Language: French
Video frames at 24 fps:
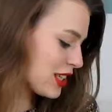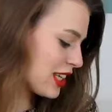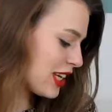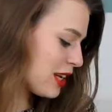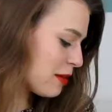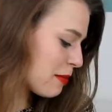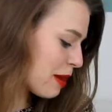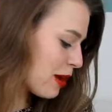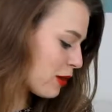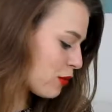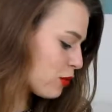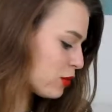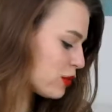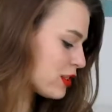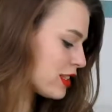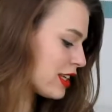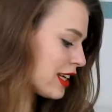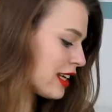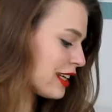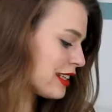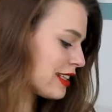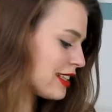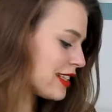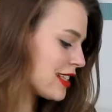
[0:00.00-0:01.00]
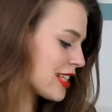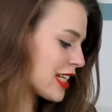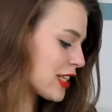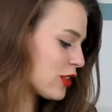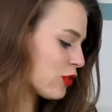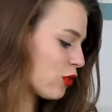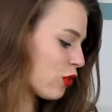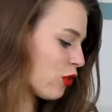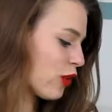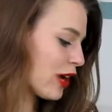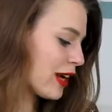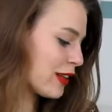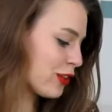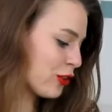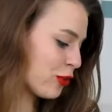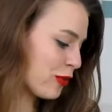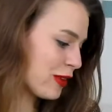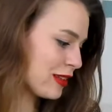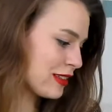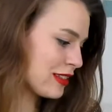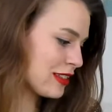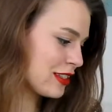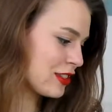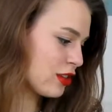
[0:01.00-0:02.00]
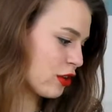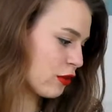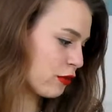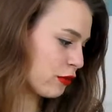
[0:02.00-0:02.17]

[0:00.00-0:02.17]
il m'a coûté 17,99€.